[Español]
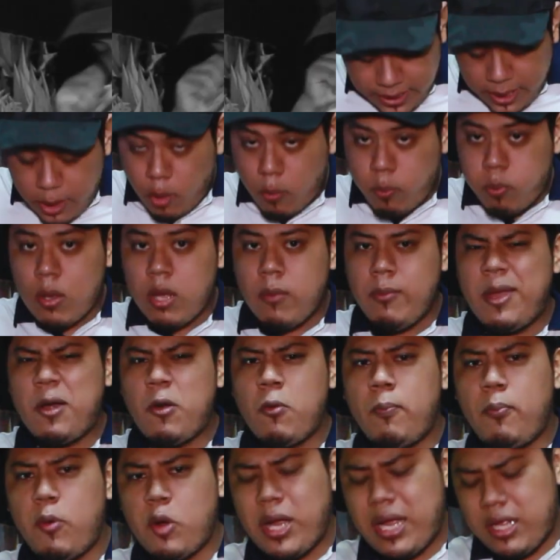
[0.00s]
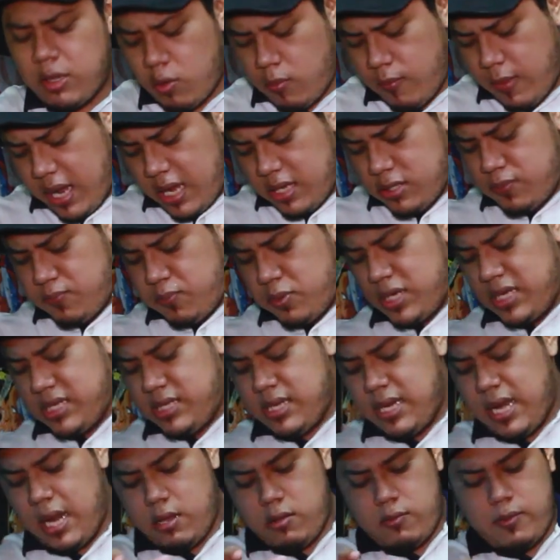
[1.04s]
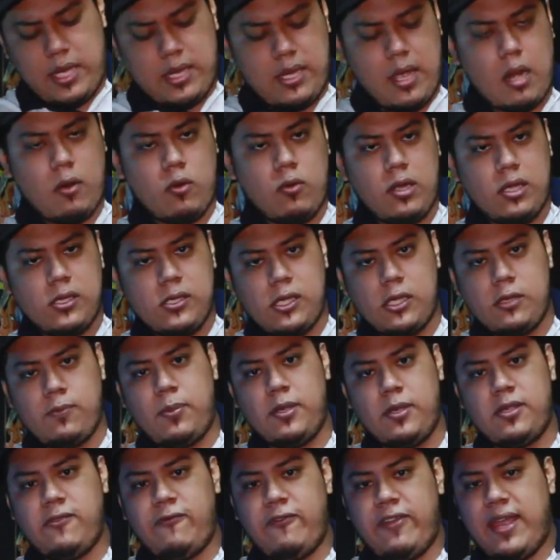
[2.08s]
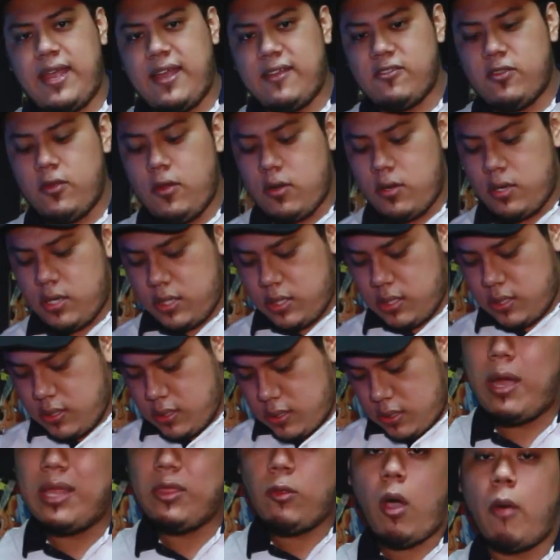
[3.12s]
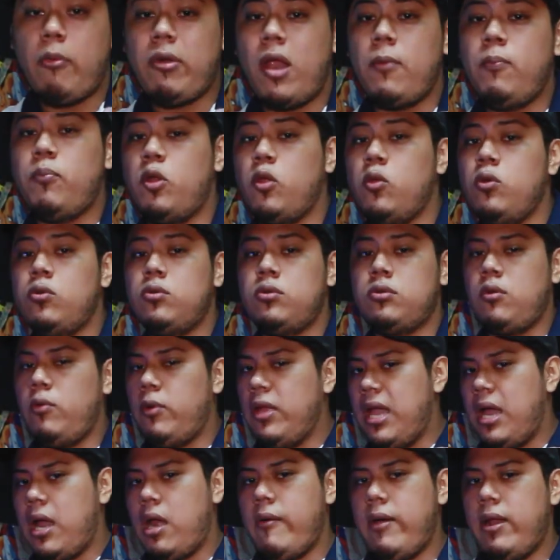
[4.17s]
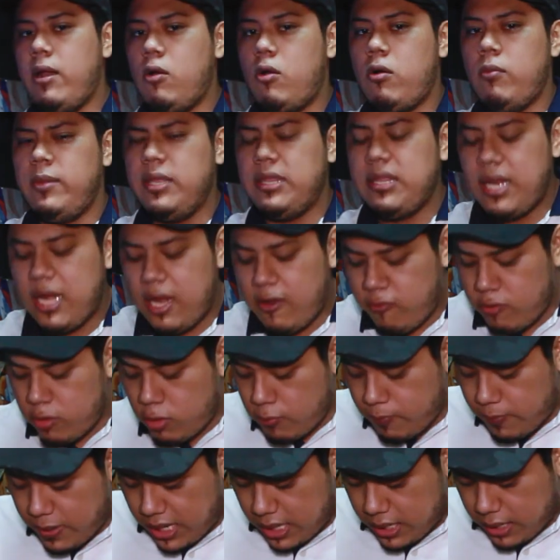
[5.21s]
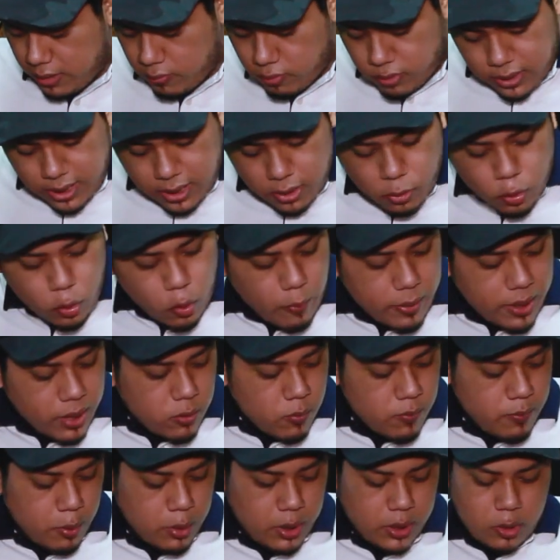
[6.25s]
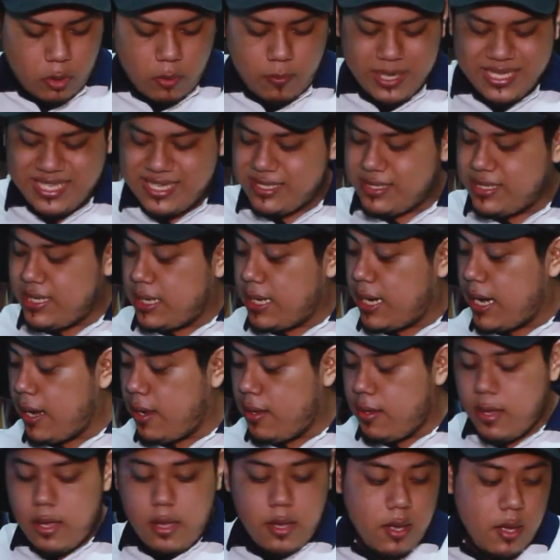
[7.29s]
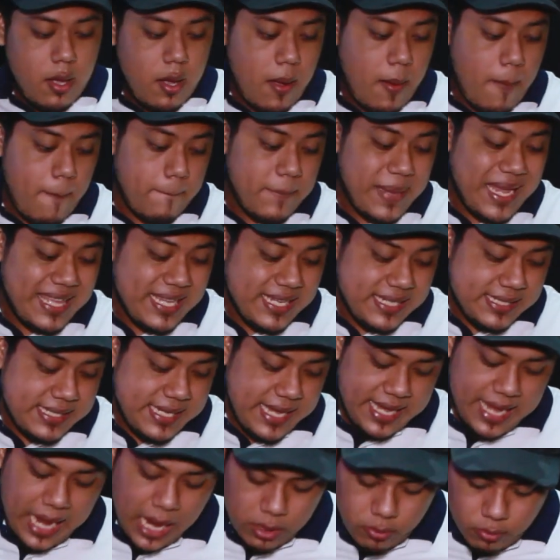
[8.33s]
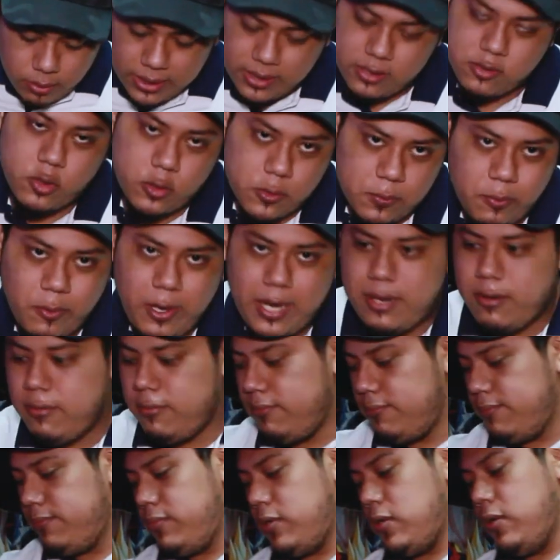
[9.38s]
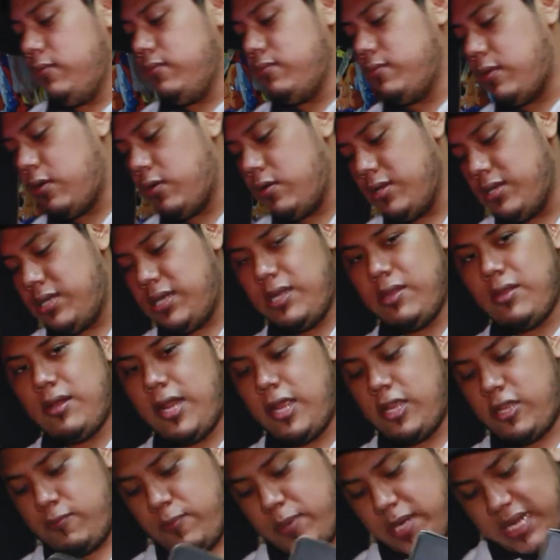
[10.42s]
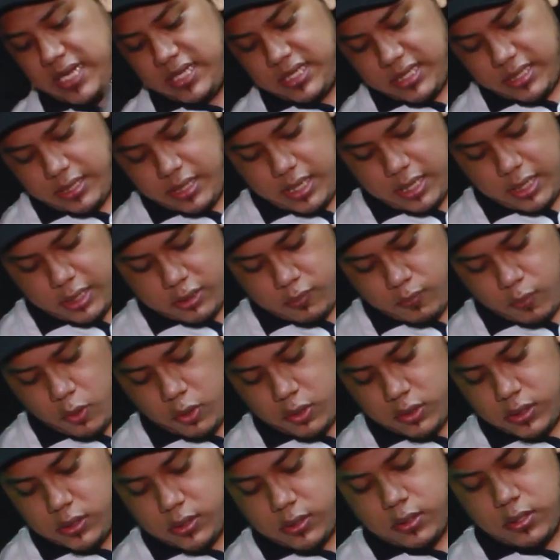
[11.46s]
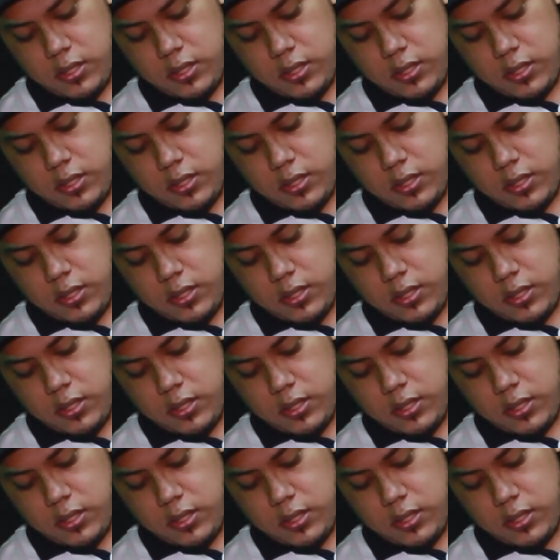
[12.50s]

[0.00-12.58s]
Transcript: Aquí lo pueden ver un poquito más, por este lado vienen algunas especificaciones. Cuando abra el producto voy a grabarlo con mi teléfono para que ustedes lo vean un poquito más de cerca viene sellado, que eso es bueno, ¿no? Conociendo la experiencia del Xbox.